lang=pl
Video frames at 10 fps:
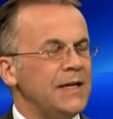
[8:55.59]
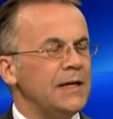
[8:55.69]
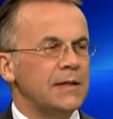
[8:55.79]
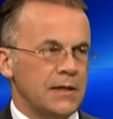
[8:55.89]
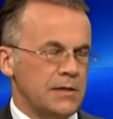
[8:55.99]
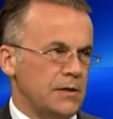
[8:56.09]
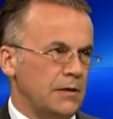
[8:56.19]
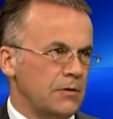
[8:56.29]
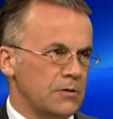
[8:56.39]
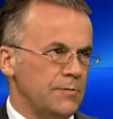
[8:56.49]
jednej z
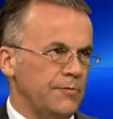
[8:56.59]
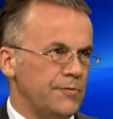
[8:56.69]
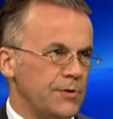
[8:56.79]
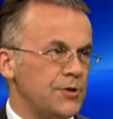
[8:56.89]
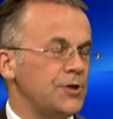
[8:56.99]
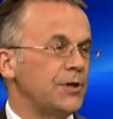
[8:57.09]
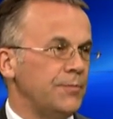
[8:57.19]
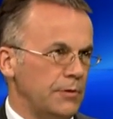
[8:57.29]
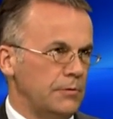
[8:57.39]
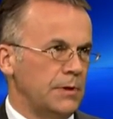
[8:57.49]
tych rozmów,
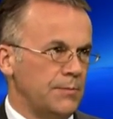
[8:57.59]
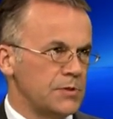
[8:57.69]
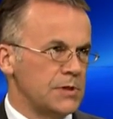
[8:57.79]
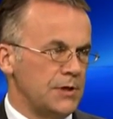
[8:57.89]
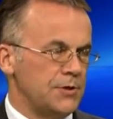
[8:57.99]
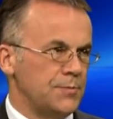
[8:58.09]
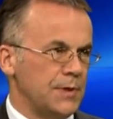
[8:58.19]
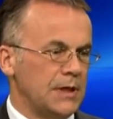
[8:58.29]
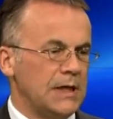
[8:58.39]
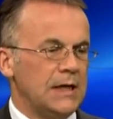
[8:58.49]
siedmiu, które poznaliśmy,